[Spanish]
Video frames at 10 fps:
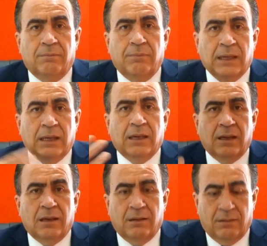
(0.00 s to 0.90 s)

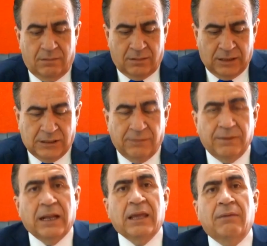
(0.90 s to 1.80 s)
me recibí la